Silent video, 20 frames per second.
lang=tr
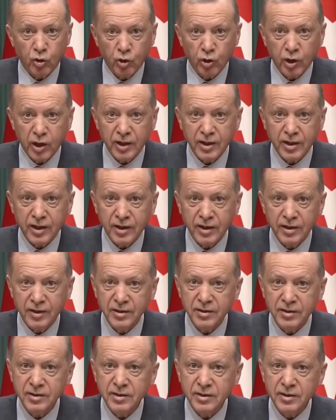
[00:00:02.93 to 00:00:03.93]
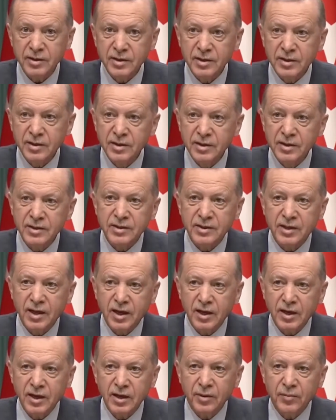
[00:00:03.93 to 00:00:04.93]
oranlarının
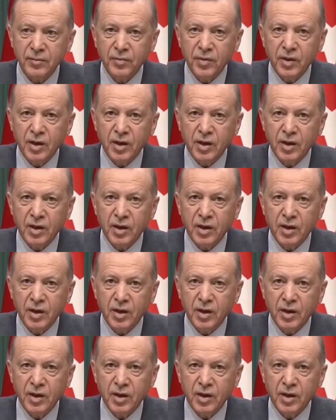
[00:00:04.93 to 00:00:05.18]
hızla